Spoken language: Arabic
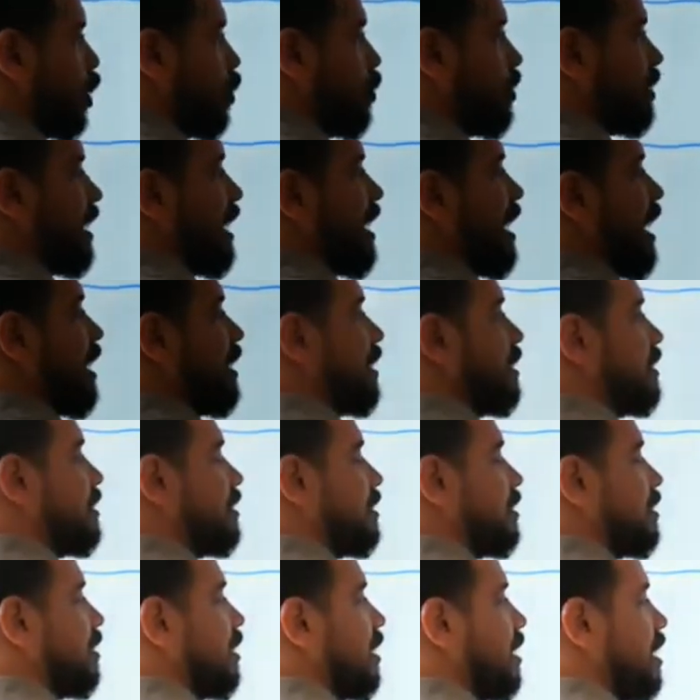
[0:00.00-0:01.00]
اللي هو ده يعني
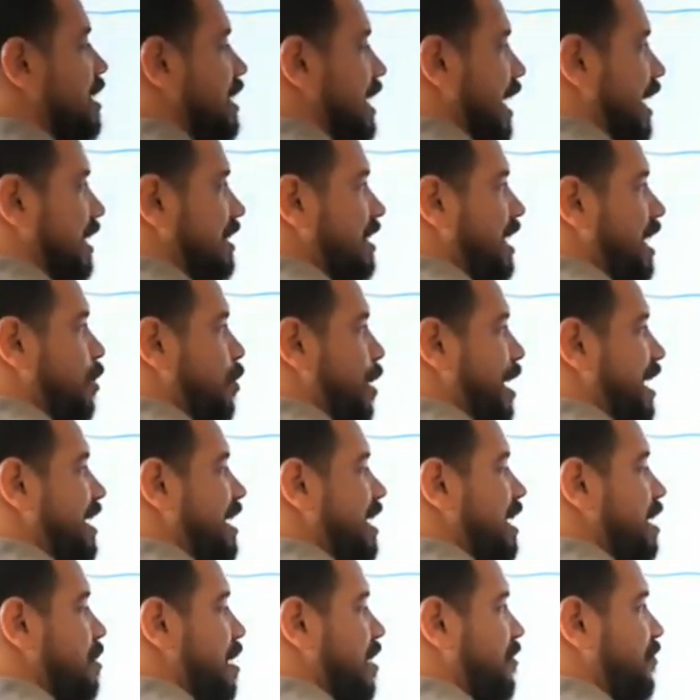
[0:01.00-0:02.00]
يعني ده لو
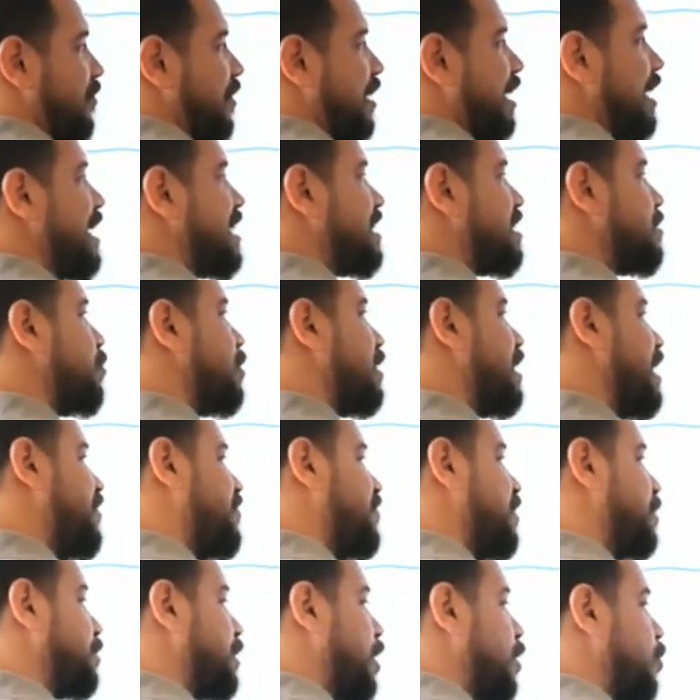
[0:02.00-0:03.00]
هيجيني منفي لازم
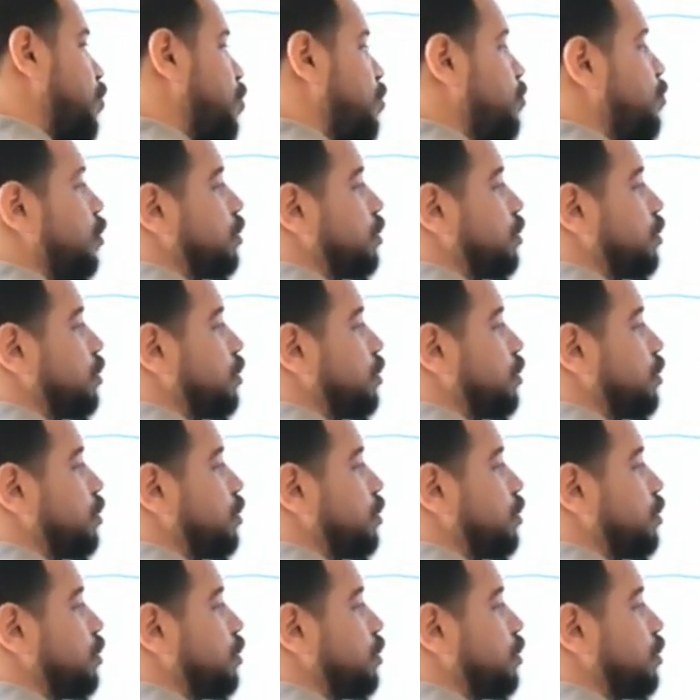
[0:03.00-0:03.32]
النفي بتاعه يكون